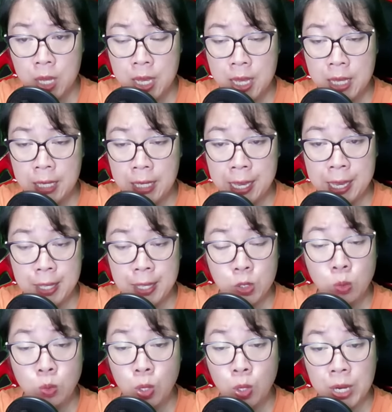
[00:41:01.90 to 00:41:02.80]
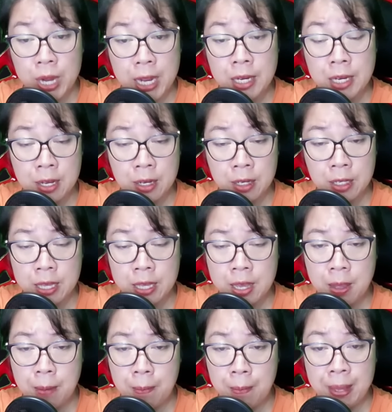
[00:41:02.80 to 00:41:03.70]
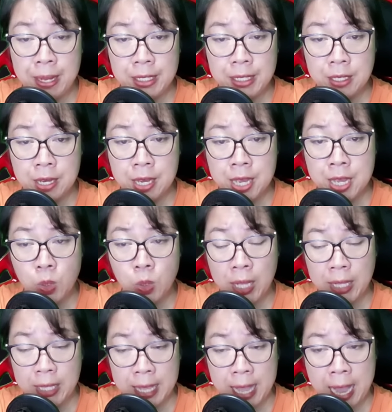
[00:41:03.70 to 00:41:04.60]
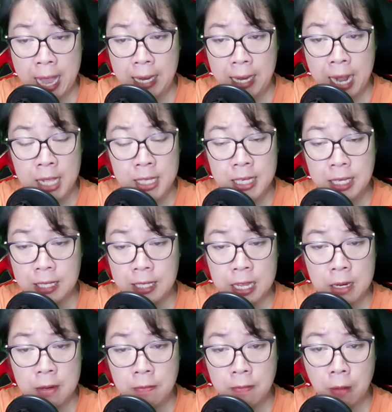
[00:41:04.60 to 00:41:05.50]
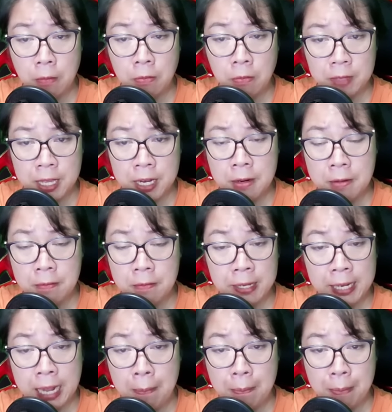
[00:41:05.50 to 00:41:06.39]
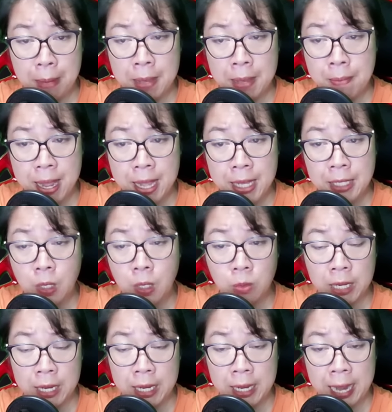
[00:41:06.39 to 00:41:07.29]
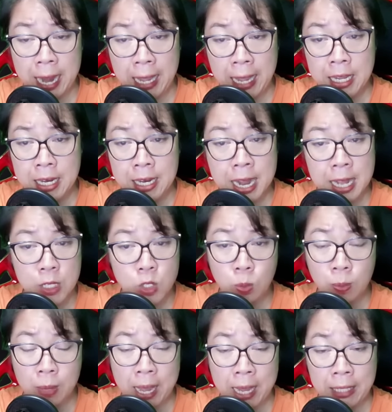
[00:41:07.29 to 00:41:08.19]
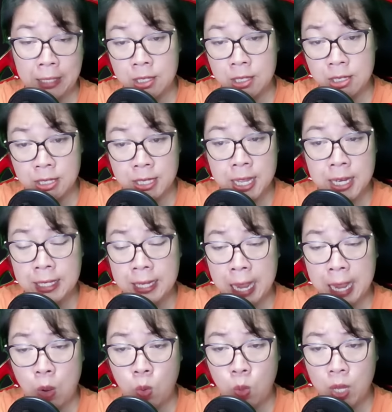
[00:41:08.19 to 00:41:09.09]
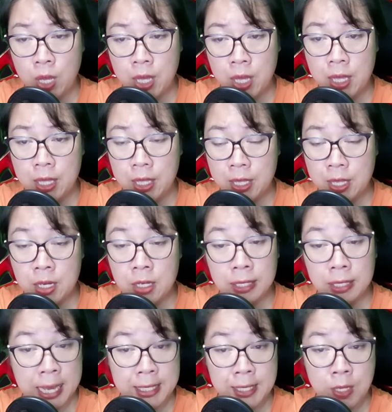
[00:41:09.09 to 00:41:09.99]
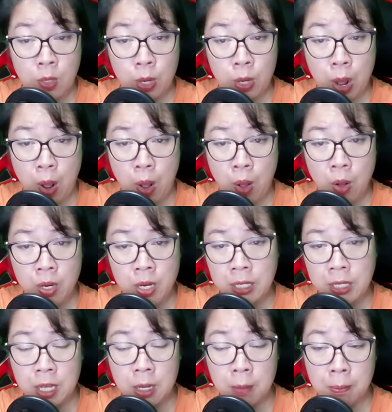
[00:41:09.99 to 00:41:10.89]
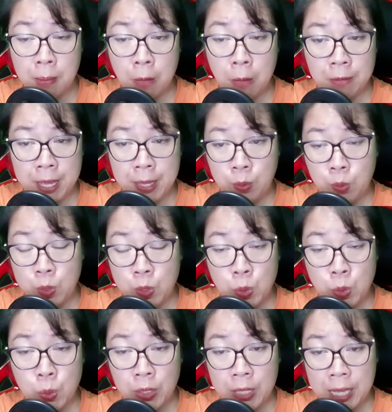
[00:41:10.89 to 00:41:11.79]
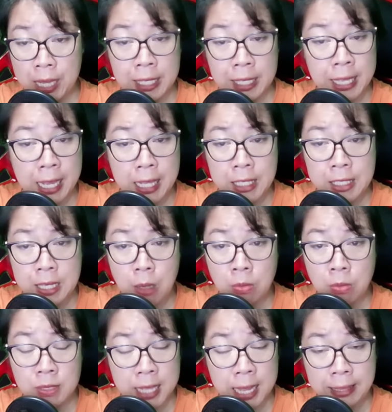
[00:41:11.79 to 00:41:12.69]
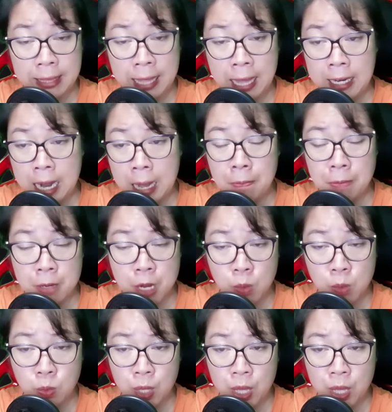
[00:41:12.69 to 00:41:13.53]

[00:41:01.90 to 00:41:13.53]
Khi chúng tôi đến nơi, Bên dưới tòa nhà đã chật kín phóng viên và cả máy bay không người lái đang chụp ảnh từ trên cao. Nhưng ngay sau đó, lực lượng bảo vệ của dụ thị nhanh chóng giải tán đám đông.